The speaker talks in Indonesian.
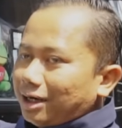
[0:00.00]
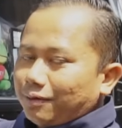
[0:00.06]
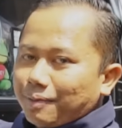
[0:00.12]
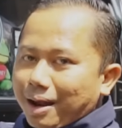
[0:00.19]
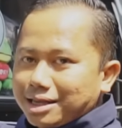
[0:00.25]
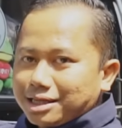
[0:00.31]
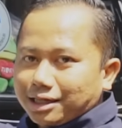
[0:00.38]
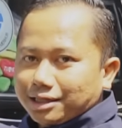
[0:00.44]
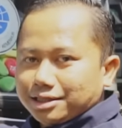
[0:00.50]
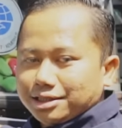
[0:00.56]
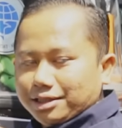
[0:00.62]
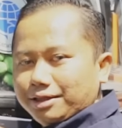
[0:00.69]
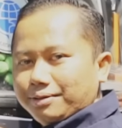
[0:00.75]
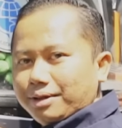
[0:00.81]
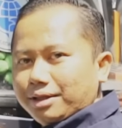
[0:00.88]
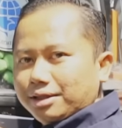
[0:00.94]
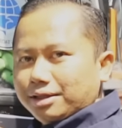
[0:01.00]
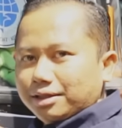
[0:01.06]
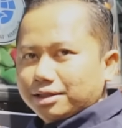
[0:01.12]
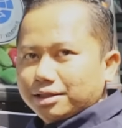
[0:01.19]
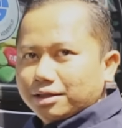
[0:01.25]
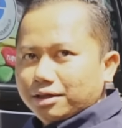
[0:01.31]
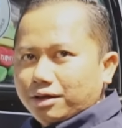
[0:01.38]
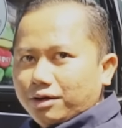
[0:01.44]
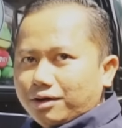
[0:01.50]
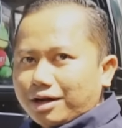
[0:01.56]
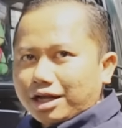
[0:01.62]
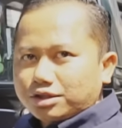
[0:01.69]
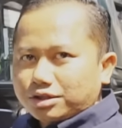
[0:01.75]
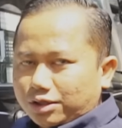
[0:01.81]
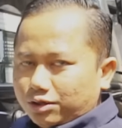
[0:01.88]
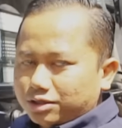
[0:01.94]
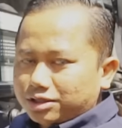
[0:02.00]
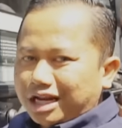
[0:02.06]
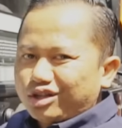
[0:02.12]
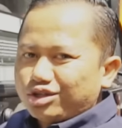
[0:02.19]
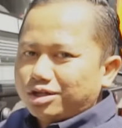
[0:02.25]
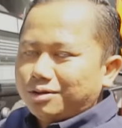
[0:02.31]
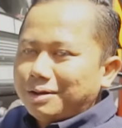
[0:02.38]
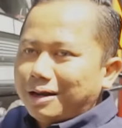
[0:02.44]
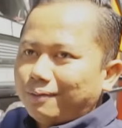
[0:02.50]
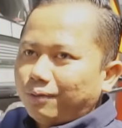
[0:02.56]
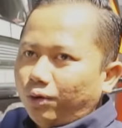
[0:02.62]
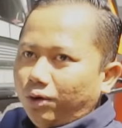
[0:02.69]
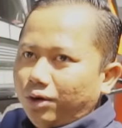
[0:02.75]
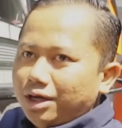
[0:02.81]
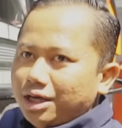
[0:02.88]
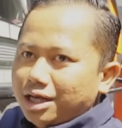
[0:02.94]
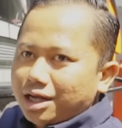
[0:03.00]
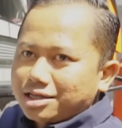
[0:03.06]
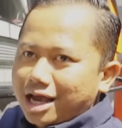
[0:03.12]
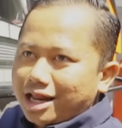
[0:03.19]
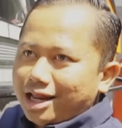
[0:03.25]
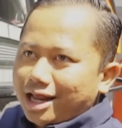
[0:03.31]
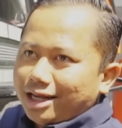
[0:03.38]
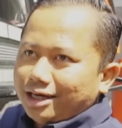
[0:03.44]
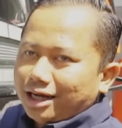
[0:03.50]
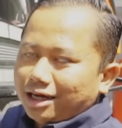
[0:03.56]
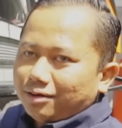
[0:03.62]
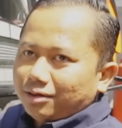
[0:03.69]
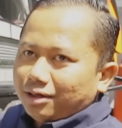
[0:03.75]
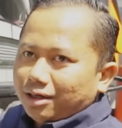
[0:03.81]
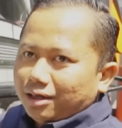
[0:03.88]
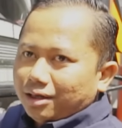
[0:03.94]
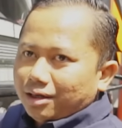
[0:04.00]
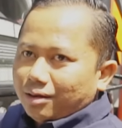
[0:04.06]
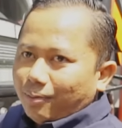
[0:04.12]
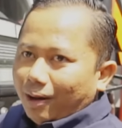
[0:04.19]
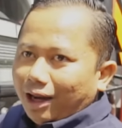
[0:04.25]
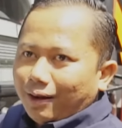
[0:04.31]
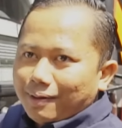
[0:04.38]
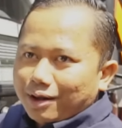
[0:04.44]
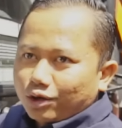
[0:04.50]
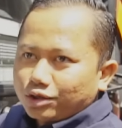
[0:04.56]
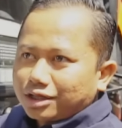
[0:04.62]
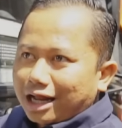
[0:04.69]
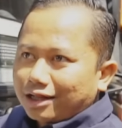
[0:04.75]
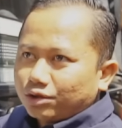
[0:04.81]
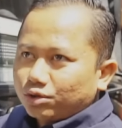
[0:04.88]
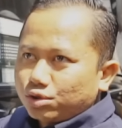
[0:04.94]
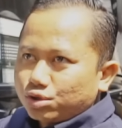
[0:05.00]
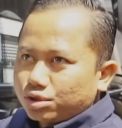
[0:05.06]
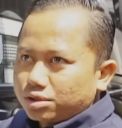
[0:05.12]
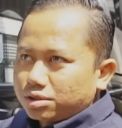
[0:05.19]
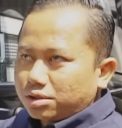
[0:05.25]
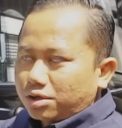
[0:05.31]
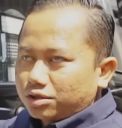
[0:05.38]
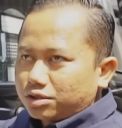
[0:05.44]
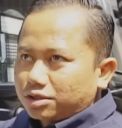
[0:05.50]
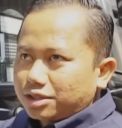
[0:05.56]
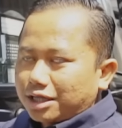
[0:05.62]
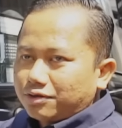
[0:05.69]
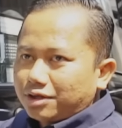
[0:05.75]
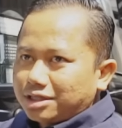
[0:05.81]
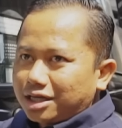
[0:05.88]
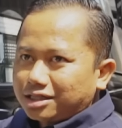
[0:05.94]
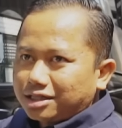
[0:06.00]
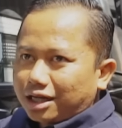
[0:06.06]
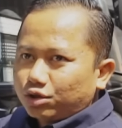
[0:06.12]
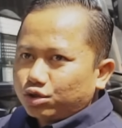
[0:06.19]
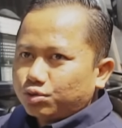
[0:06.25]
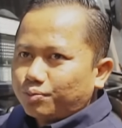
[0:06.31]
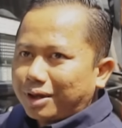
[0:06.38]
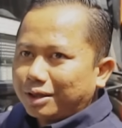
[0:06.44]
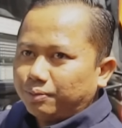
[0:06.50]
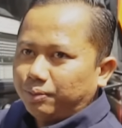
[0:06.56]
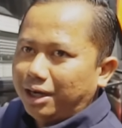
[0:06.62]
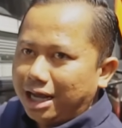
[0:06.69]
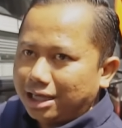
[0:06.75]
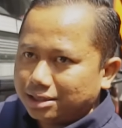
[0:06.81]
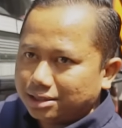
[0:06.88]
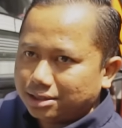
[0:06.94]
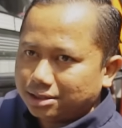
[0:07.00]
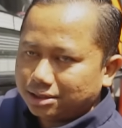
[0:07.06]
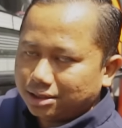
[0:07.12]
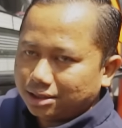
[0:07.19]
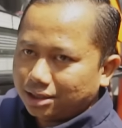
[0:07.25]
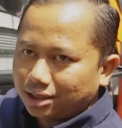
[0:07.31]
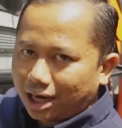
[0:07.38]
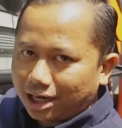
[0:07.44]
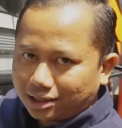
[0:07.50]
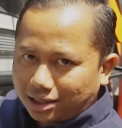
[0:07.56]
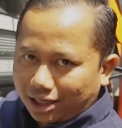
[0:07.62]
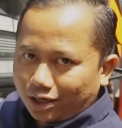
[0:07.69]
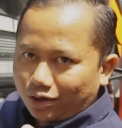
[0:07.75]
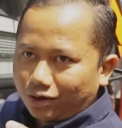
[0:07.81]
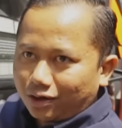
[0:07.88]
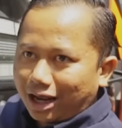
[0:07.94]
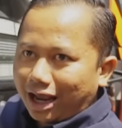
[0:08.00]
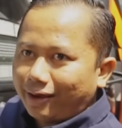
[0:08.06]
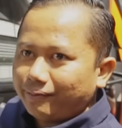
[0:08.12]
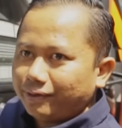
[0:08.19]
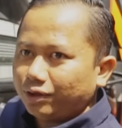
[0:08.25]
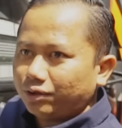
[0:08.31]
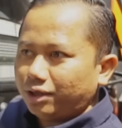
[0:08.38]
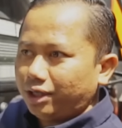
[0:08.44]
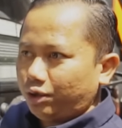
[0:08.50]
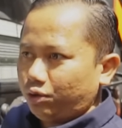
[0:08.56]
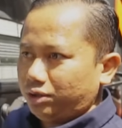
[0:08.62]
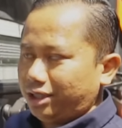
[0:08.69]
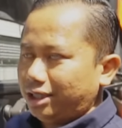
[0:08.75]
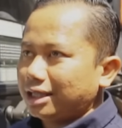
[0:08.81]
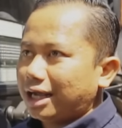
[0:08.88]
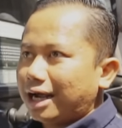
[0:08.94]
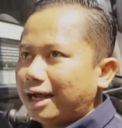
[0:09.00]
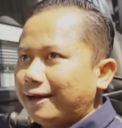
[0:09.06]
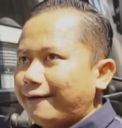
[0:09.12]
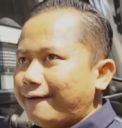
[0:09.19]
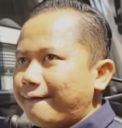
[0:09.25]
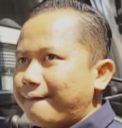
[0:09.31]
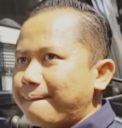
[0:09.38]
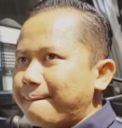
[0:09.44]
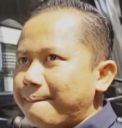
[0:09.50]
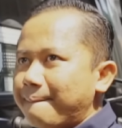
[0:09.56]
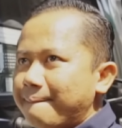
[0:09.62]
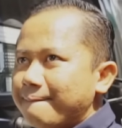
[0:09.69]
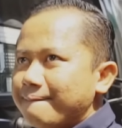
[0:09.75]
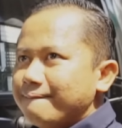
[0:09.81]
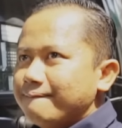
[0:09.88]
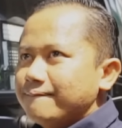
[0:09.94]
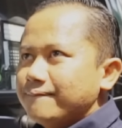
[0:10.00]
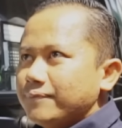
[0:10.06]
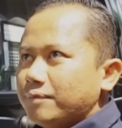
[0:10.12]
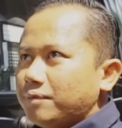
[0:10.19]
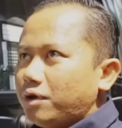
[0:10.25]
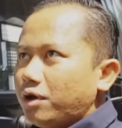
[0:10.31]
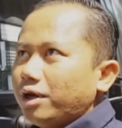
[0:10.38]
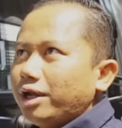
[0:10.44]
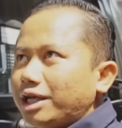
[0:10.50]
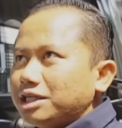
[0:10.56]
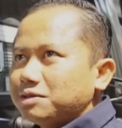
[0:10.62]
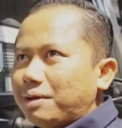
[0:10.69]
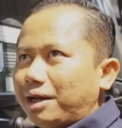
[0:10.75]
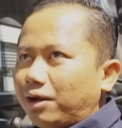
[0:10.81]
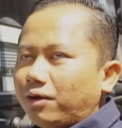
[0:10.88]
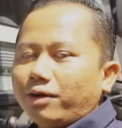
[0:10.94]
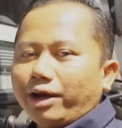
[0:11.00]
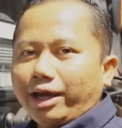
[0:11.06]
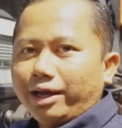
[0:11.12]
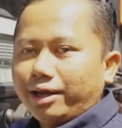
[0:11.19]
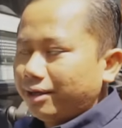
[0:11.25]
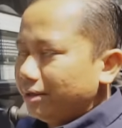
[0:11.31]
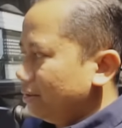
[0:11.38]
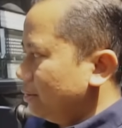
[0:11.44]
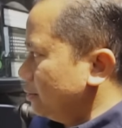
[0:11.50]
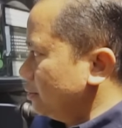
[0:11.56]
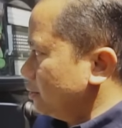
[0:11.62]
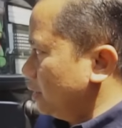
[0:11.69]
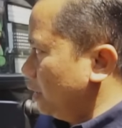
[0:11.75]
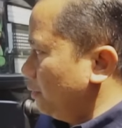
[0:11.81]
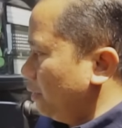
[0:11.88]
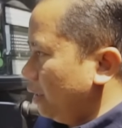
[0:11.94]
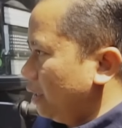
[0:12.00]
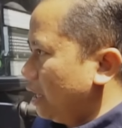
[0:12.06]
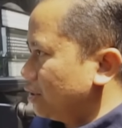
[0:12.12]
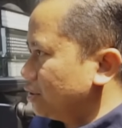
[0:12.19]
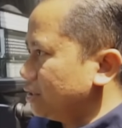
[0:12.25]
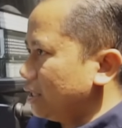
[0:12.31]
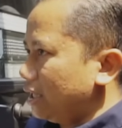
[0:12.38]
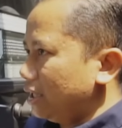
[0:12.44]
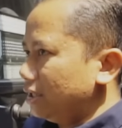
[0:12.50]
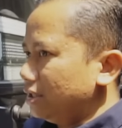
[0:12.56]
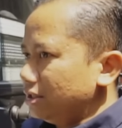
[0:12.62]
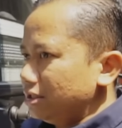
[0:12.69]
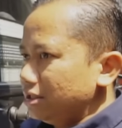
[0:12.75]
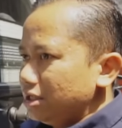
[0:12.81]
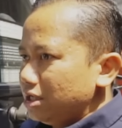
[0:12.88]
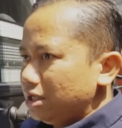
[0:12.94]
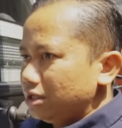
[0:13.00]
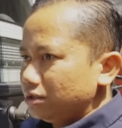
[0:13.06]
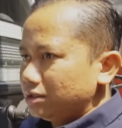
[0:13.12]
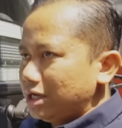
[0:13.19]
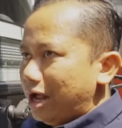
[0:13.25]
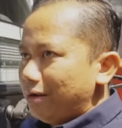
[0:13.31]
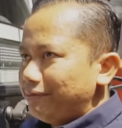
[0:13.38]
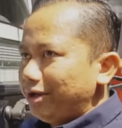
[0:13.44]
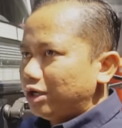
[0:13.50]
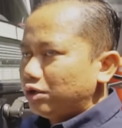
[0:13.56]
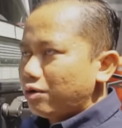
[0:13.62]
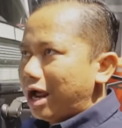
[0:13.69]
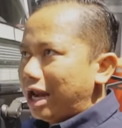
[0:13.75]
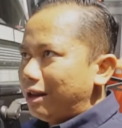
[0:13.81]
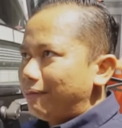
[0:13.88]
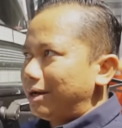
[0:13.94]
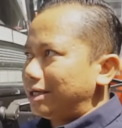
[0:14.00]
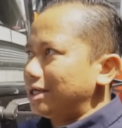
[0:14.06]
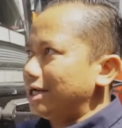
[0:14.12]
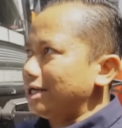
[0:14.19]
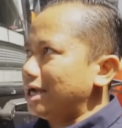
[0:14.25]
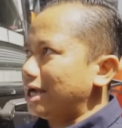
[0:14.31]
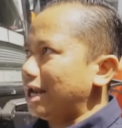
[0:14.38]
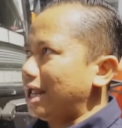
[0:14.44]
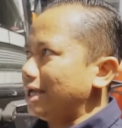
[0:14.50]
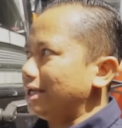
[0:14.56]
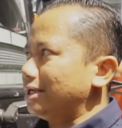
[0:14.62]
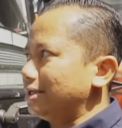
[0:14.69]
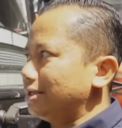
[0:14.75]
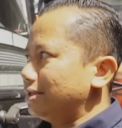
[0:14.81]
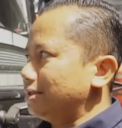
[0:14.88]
paling banyak di sini berarti. Orang 190. Yang lain kan paling baru 100. 01 aja 114. Kan dari 0 km ikut kita kan. Kalau ini yang paling oke. Dewi harusnya. Sudah hampir dua kali lipat dari yang lain.